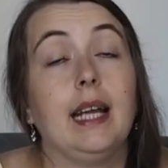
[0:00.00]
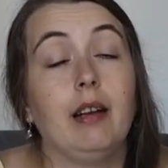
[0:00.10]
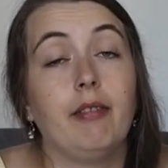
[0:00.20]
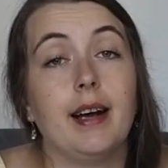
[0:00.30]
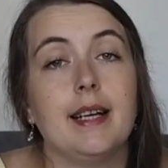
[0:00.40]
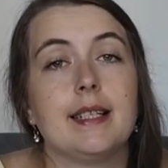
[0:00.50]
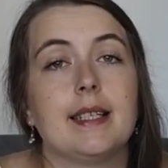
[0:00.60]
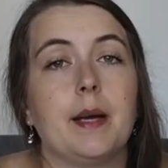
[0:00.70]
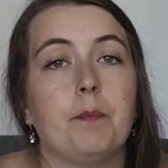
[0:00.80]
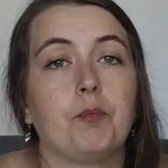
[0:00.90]

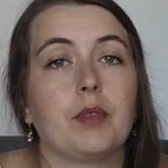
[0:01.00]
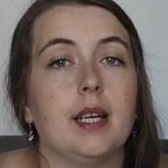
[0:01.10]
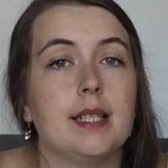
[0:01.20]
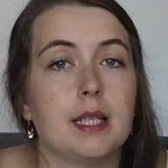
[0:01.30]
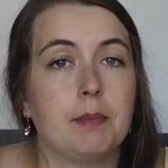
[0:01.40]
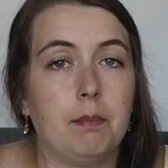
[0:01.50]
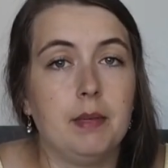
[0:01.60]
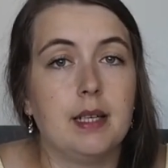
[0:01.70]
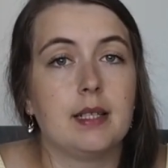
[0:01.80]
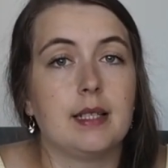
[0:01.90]
Jedenfalls ähm, ist es
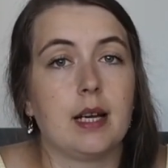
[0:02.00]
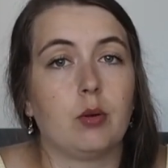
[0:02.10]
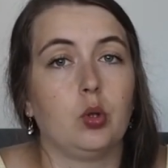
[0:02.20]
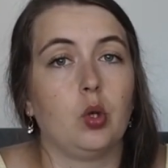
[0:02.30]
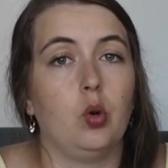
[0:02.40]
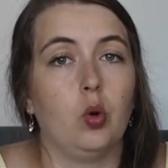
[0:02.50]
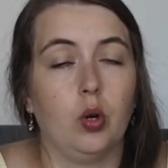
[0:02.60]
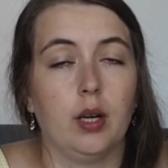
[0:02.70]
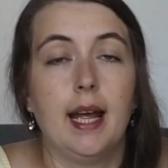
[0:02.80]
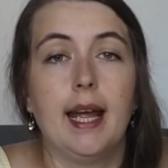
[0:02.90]
bei mir sehr gut
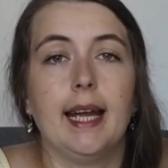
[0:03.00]
gelungen.